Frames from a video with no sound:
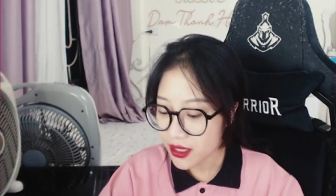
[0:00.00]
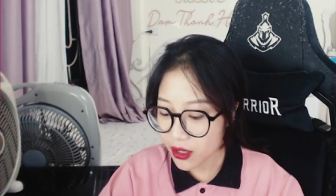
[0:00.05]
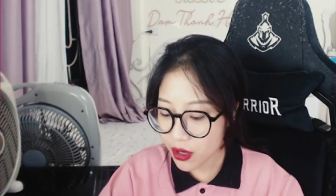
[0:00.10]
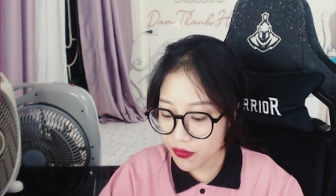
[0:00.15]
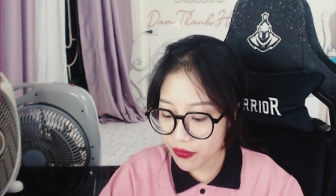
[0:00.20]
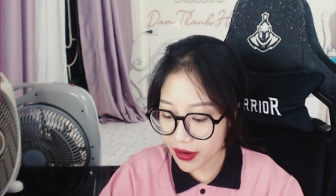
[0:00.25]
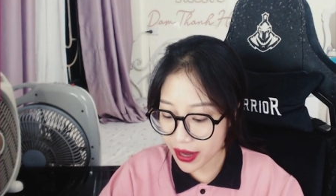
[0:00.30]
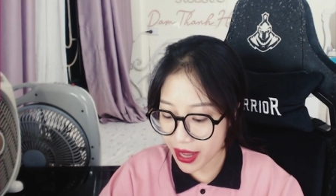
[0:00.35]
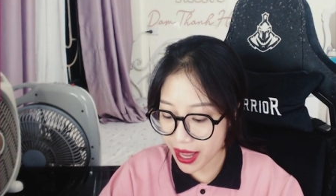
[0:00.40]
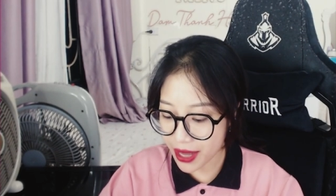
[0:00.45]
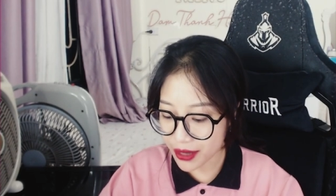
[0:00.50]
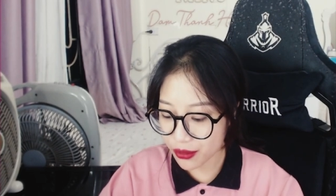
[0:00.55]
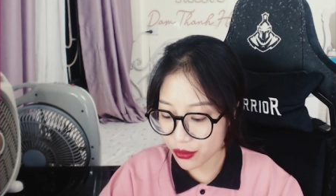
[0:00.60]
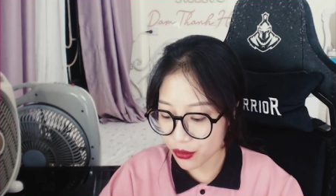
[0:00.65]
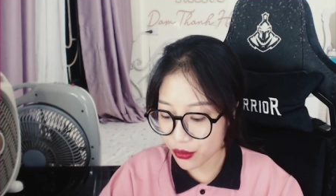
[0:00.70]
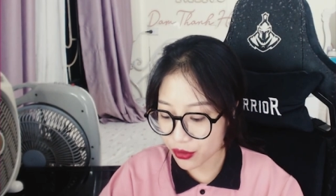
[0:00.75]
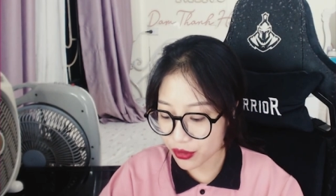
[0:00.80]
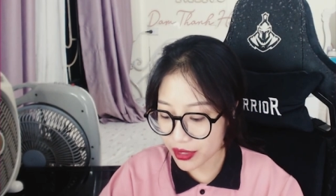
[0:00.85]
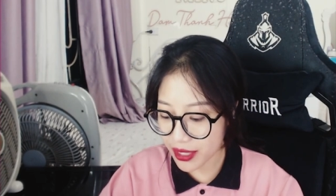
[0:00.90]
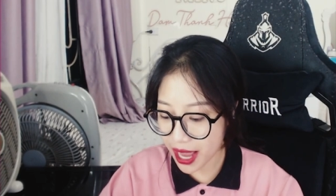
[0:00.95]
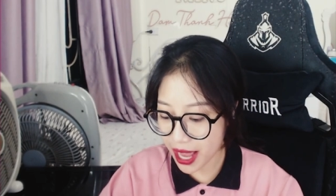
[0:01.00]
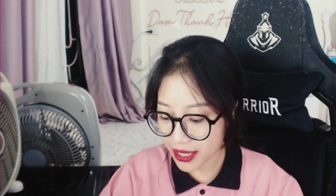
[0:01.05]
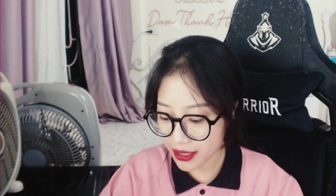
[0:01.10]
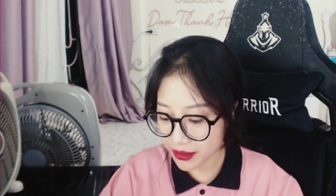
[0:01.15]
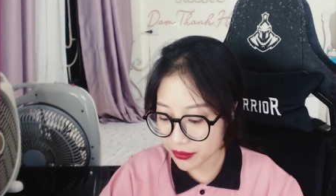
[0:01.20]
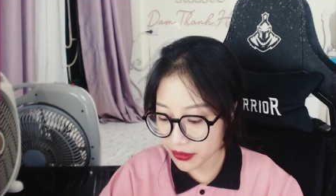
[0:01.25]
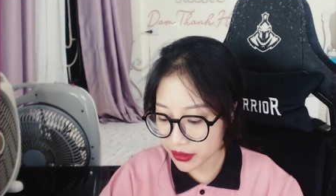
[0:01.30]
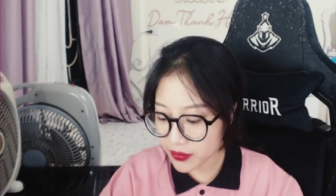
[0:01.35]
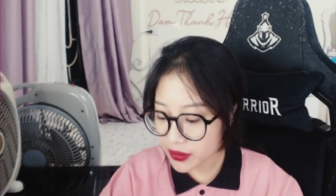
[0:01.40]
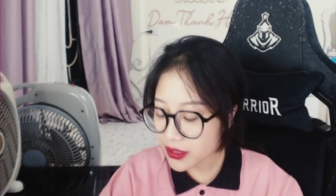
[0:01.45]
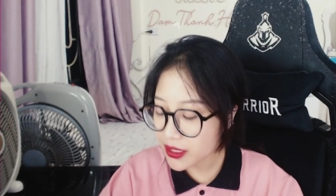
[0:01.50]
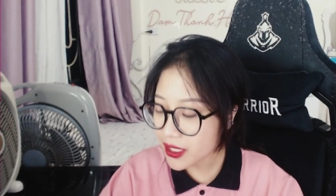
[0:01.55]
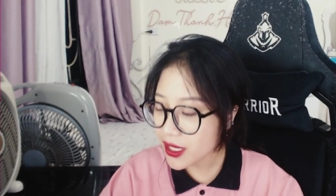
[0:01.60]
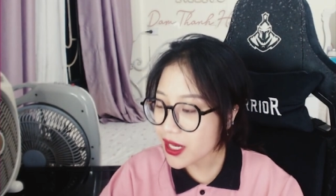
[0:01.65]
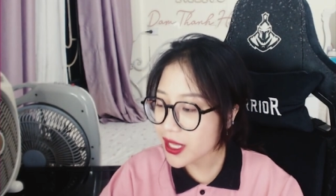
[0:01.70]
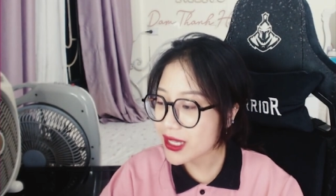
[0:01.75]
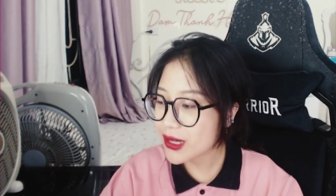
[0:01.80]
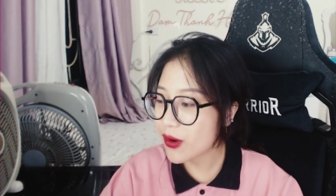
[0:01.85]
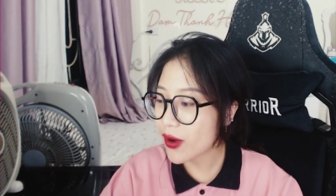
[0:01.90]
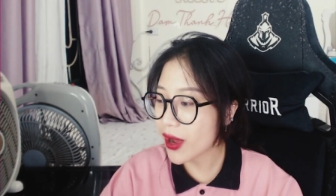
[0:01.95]
không phải Hà Nội ngột ngạt mình vẫn
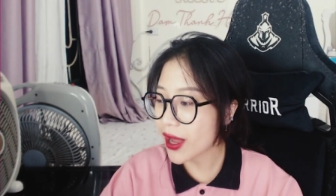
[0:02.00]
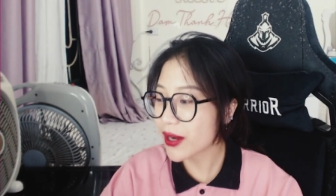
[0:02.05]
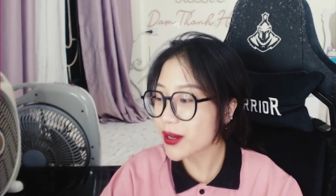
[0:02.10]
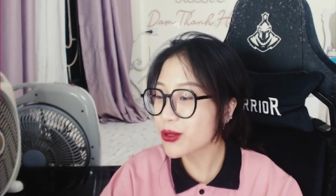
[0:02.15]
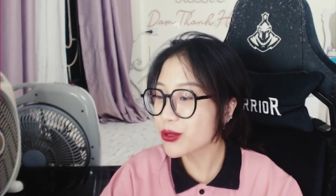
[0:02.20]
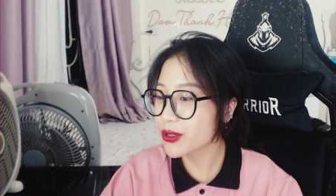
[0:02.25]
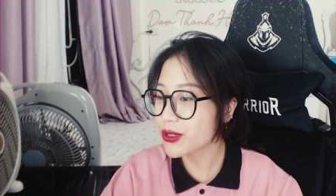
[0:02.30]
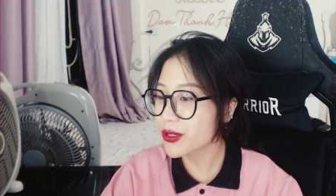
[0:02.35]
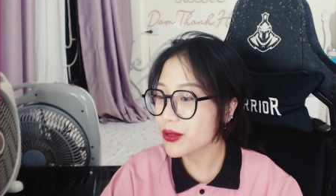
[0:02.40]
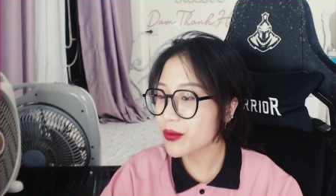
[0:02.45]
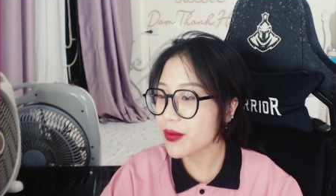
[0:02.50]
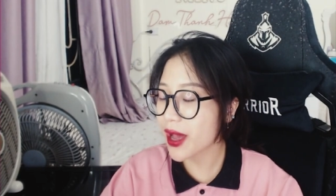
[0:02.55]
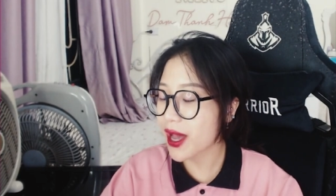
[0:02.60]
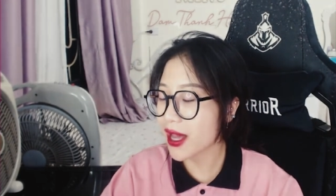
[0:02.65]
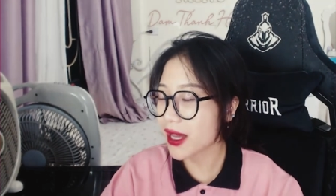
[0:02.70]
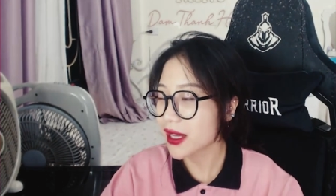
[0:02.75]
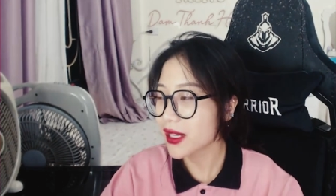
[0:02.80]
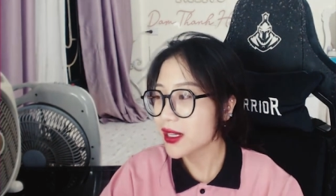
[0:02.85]
rất là yêu Hà Nội nhưng mà